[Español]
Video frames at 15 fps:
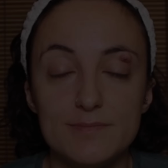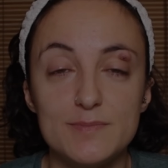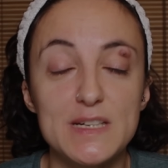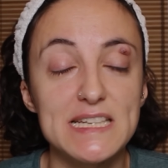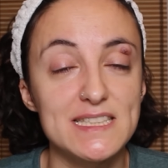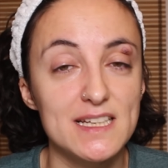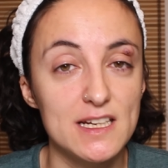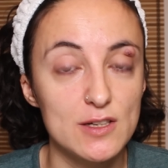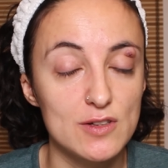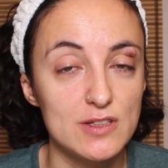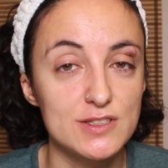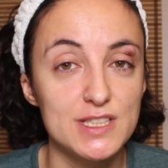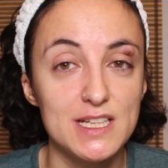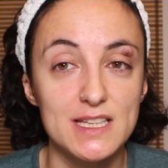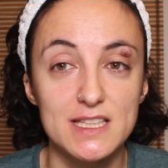Voy a seguir con
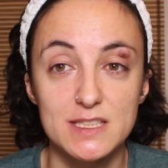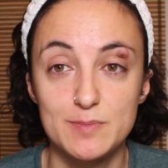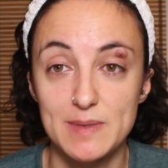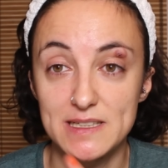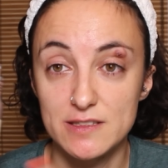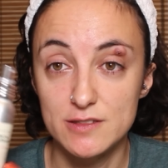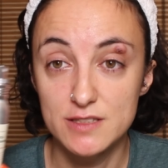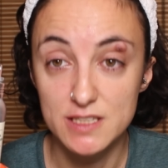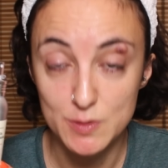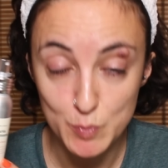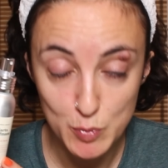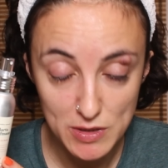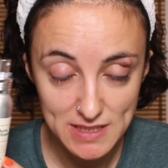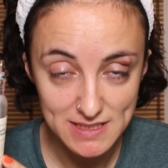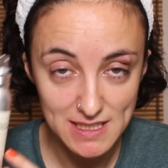los siguientes pasos
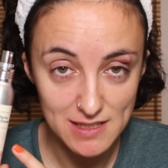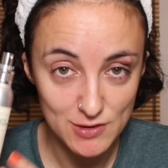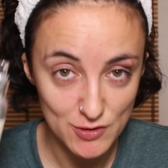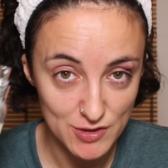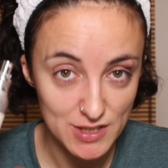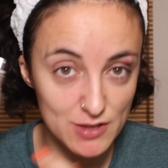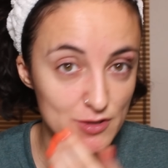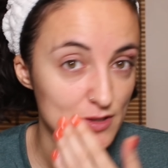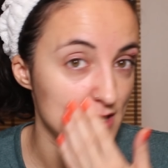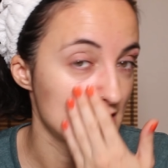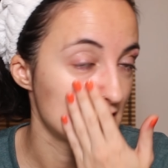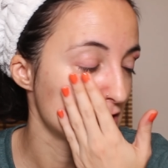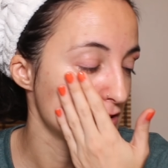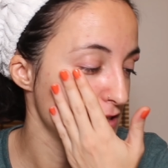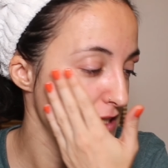después del tónico de
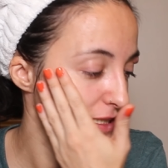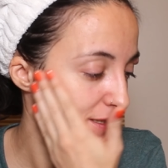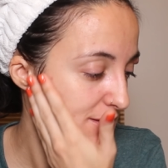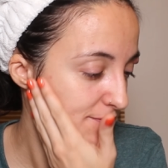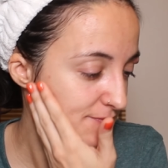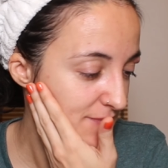rosas,